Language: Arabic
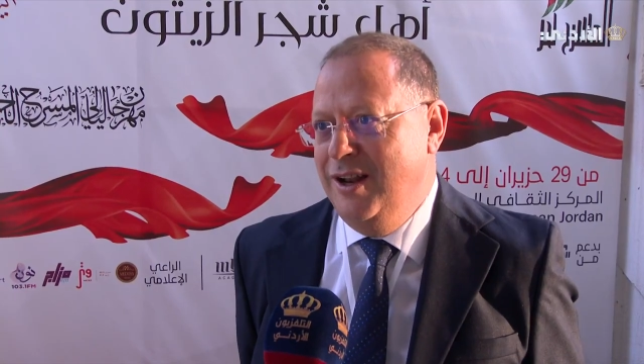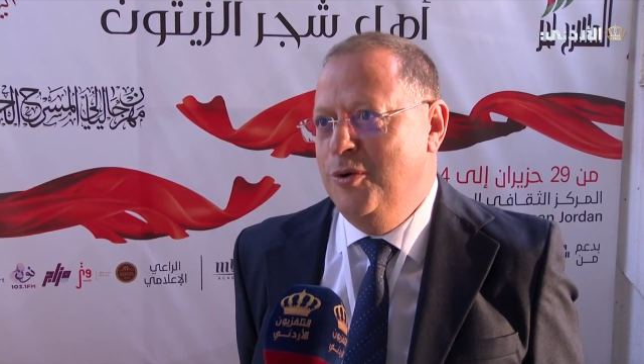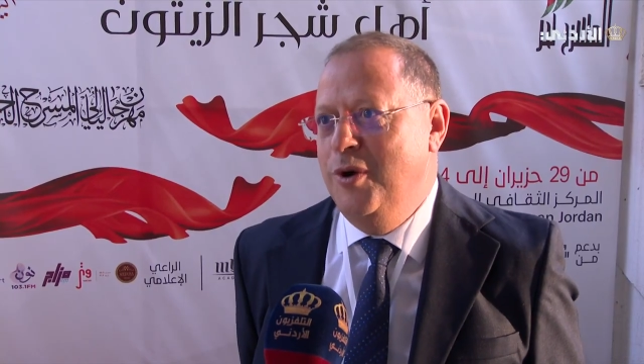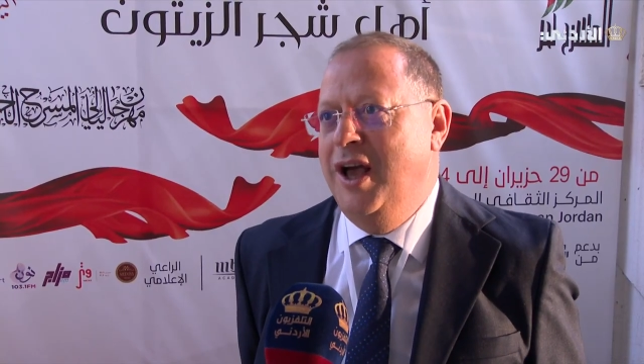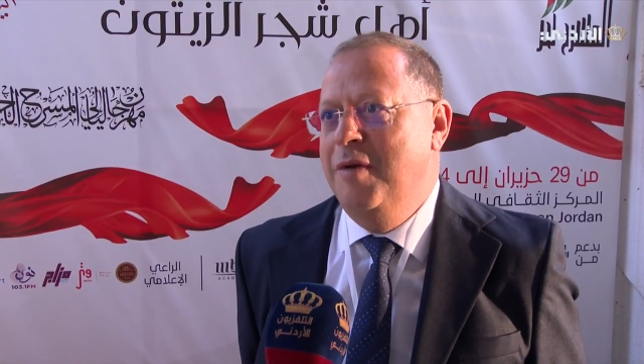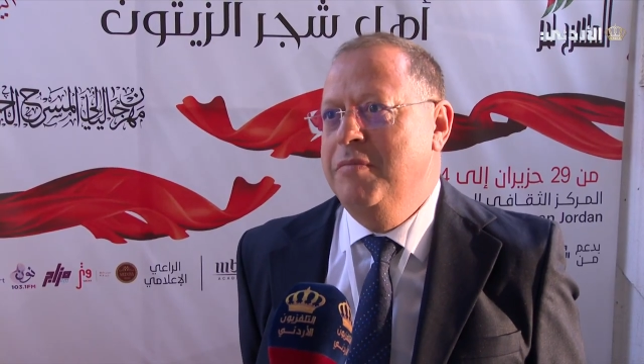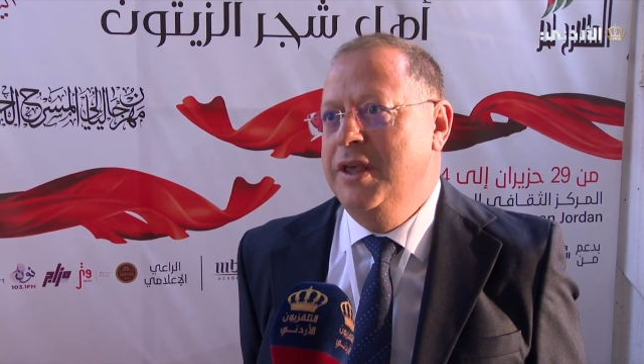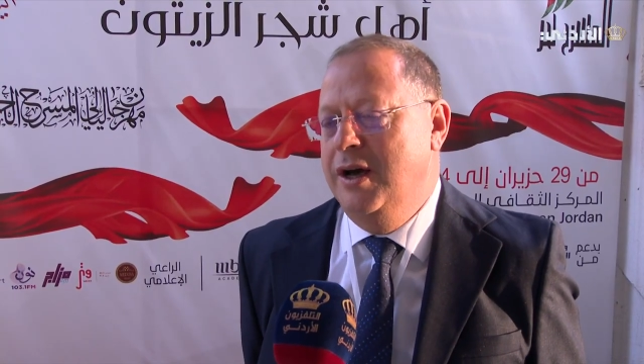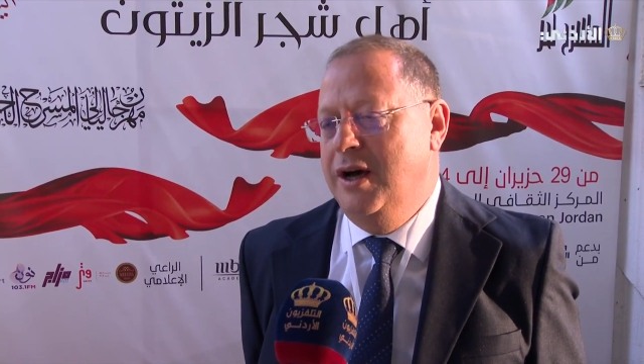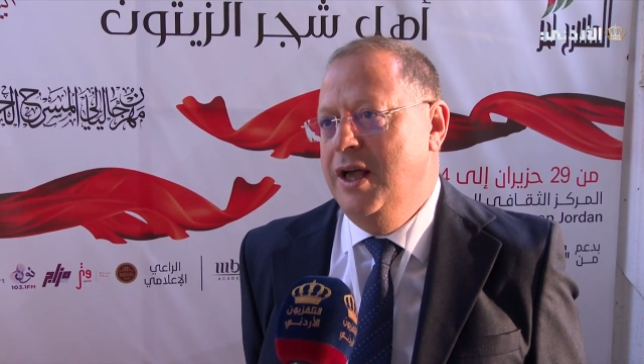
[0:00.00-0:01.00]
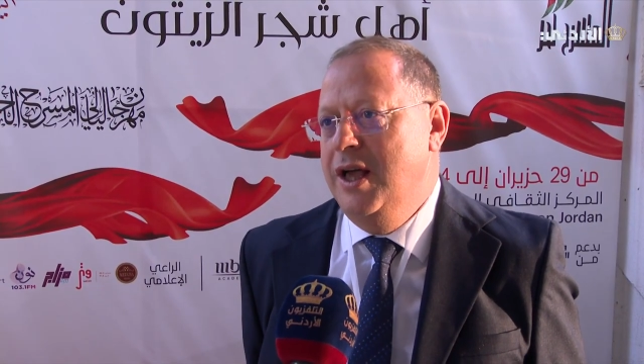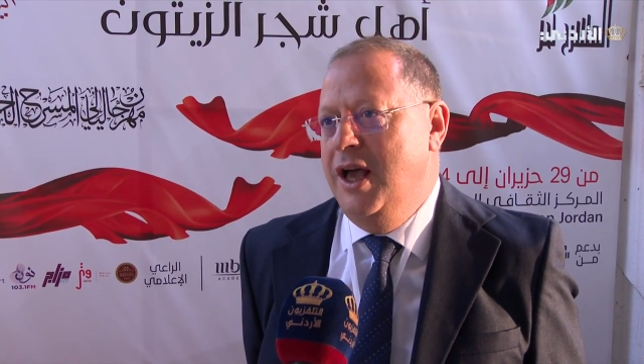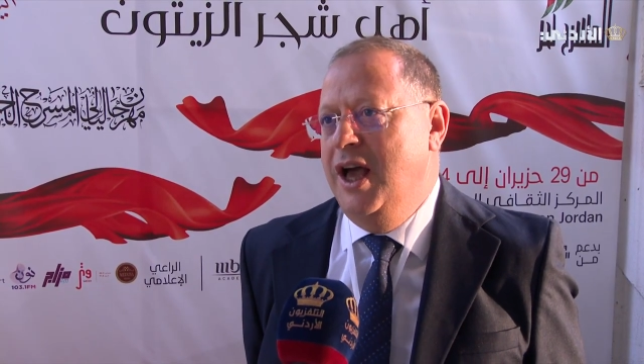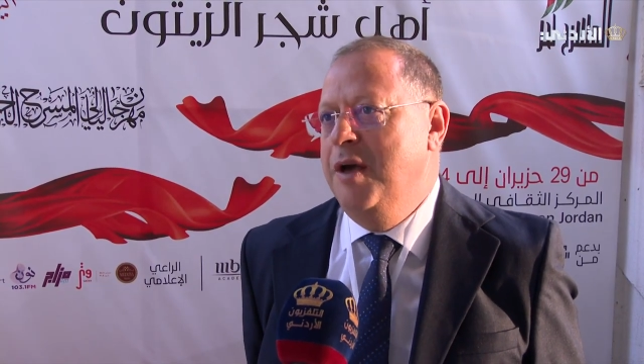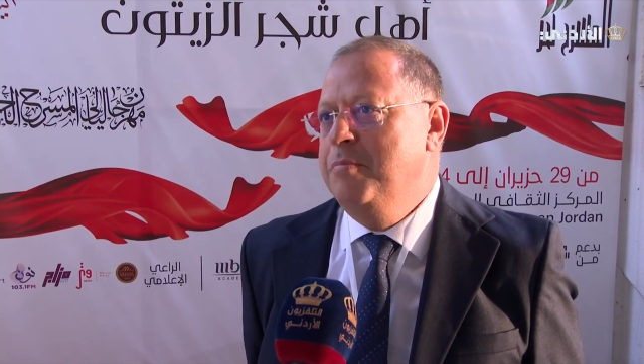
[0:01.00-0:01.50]
له أهمية
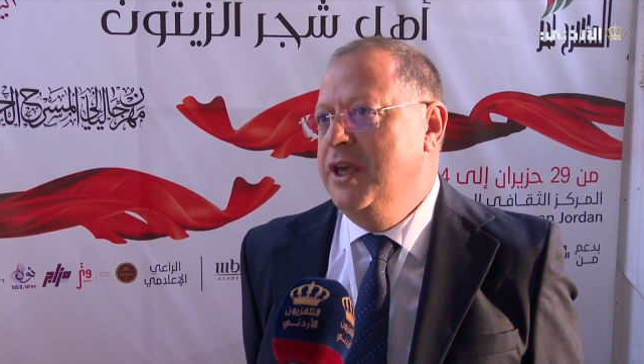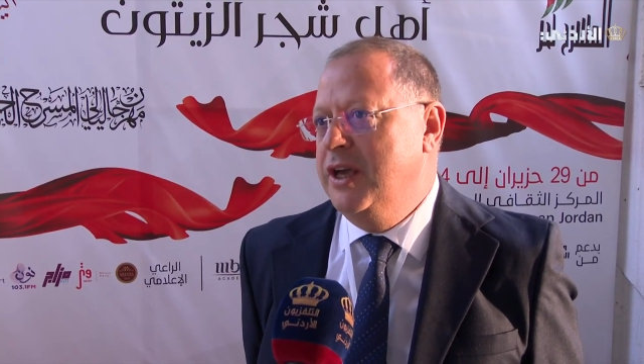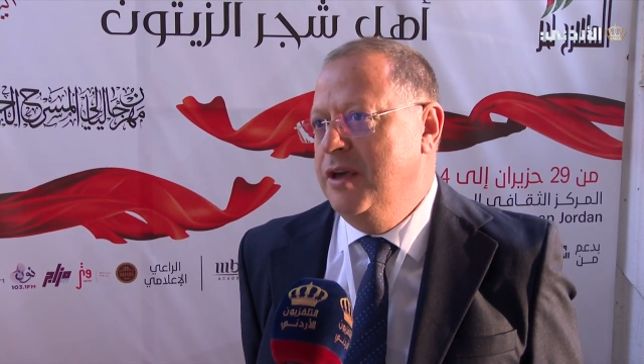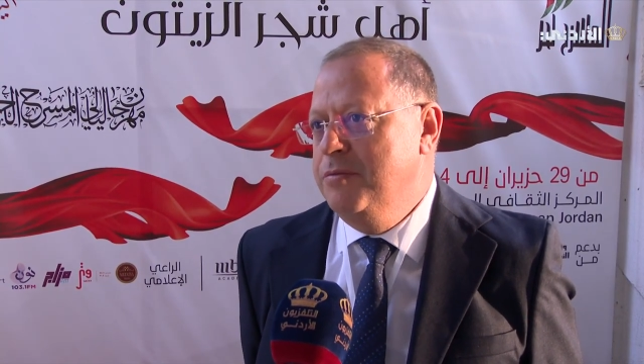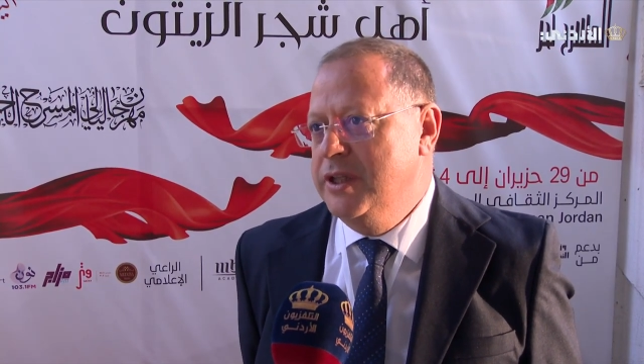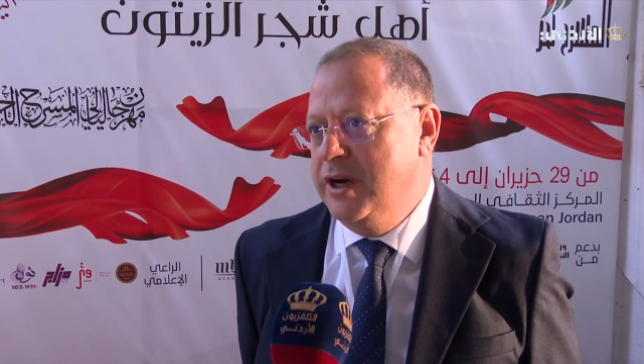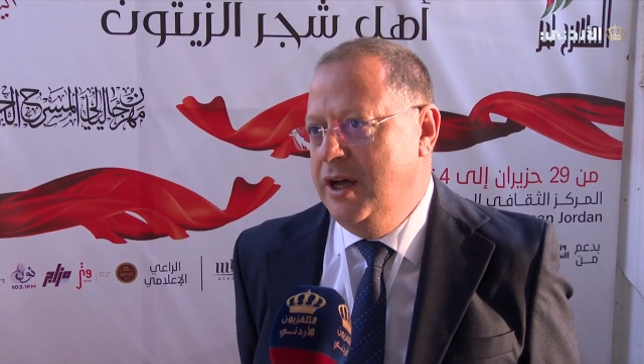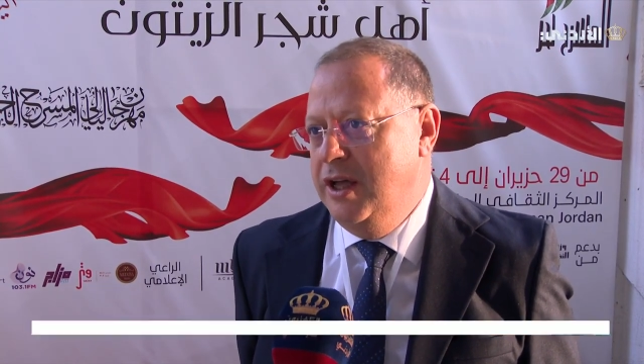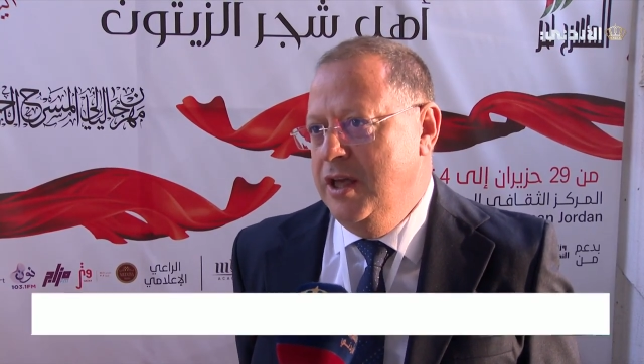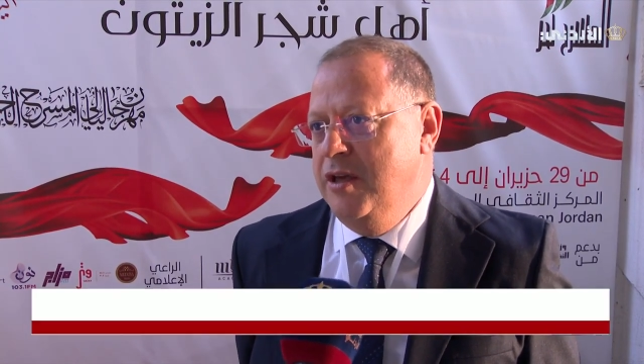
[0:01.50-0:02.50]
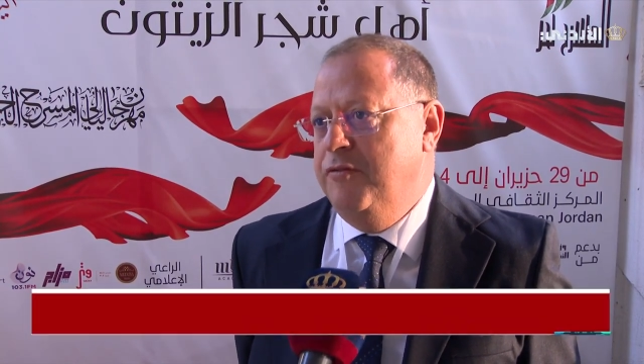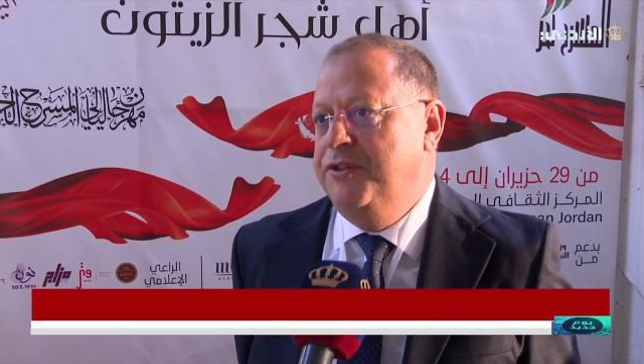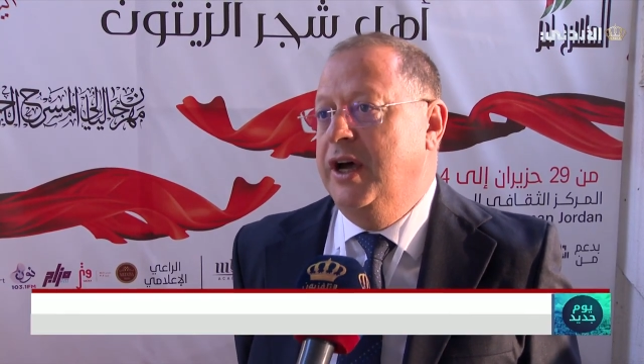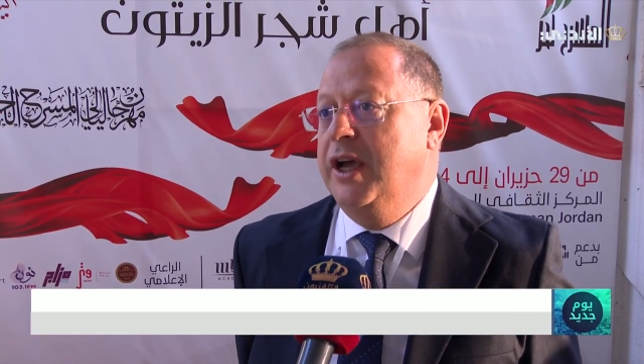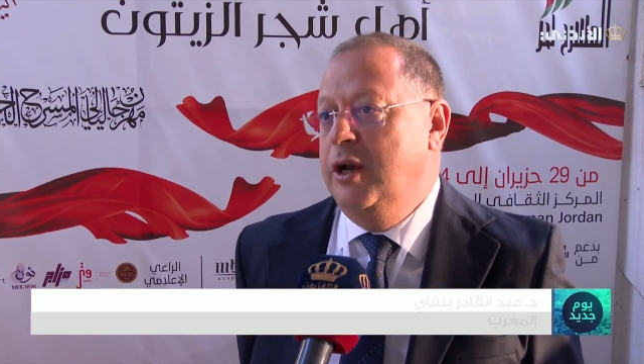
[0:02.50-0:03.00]
أهمية كبيرة
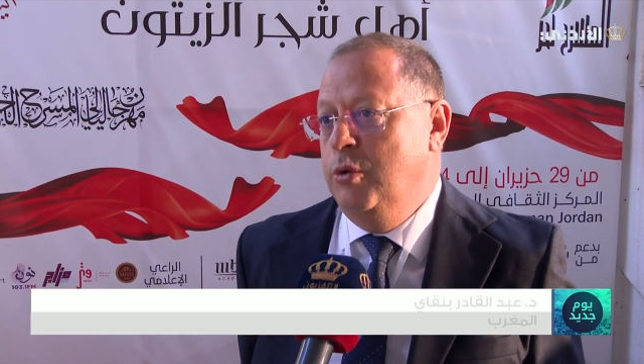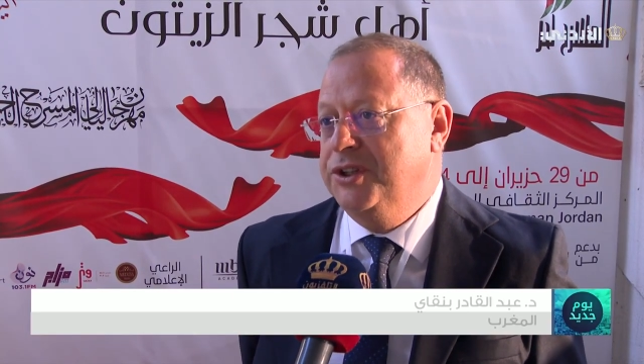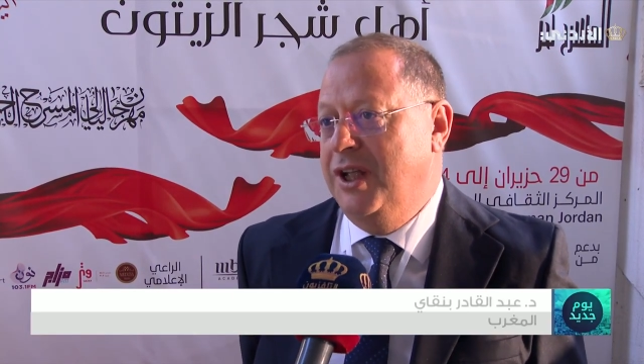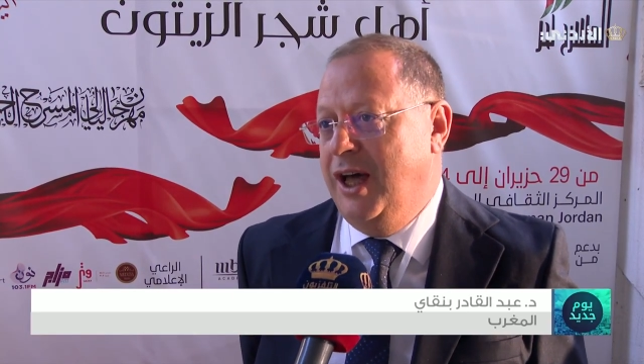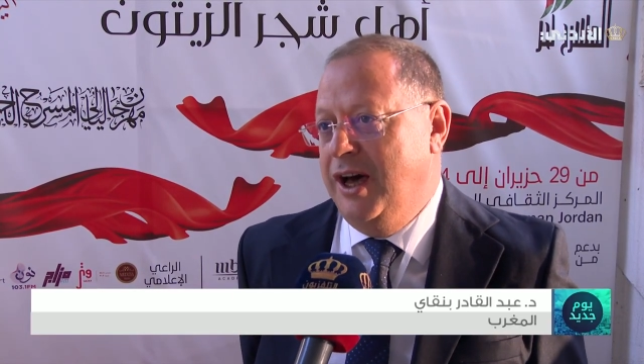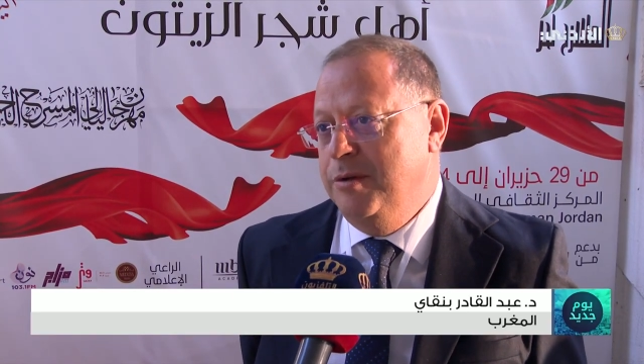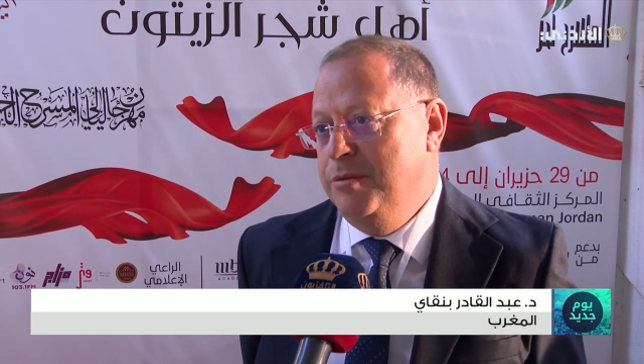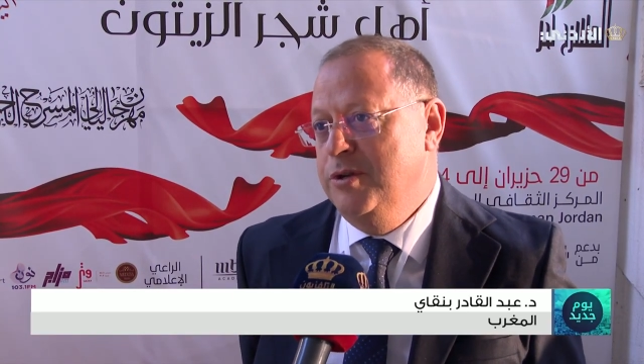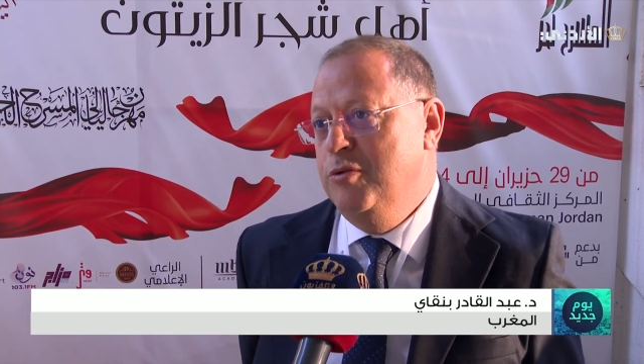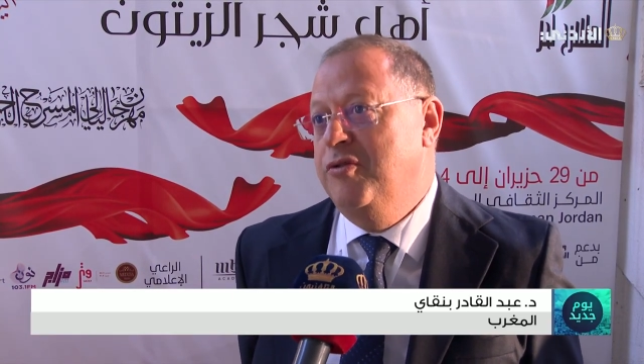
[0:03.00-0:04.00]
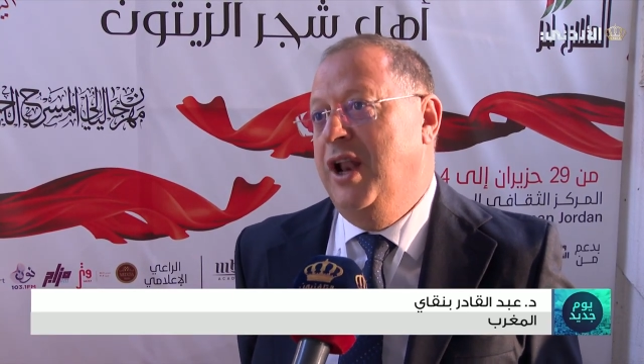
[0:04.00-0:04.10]
داخل الوطن العربي وفي